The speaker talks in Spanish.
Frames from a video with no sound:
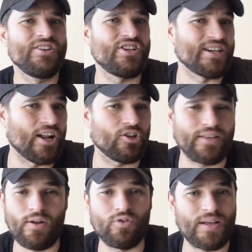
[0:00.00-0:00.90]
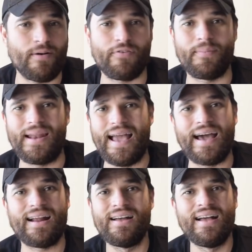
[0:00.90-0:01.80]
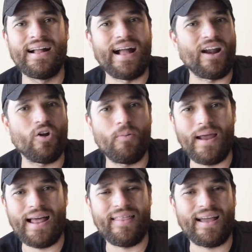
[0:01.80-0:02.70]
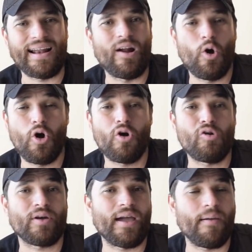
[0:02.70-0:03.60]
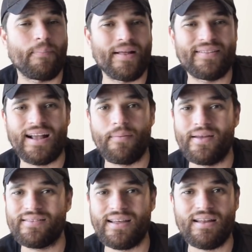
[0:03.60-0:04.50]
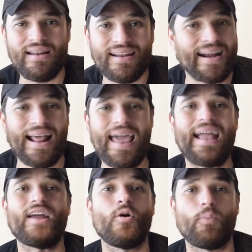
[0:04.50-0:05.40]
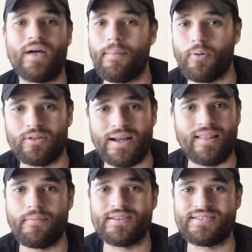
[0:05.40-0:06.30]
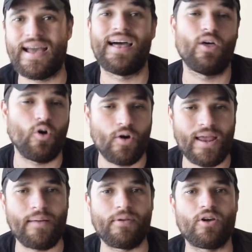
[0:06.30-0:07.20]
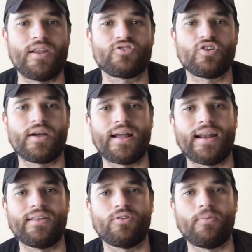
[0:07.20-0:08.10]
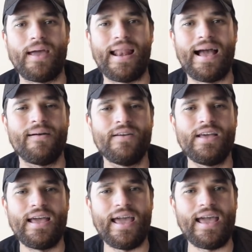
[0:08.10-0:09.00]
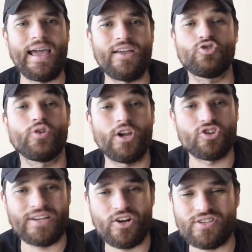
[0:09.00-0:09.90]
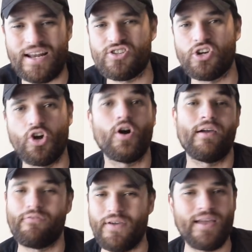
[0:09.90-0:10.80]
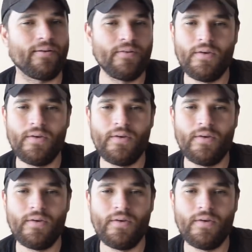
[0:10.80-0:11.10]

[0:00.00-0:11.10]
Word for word: Chicharito tiene un tema familiar. Carlos Vela declaró que prácticamente él cree que no puede aportar demasiado. Hoy en la Major League Soccer, Carlitos Vela. Eh, Chucky Lozano se lesionó. En fin,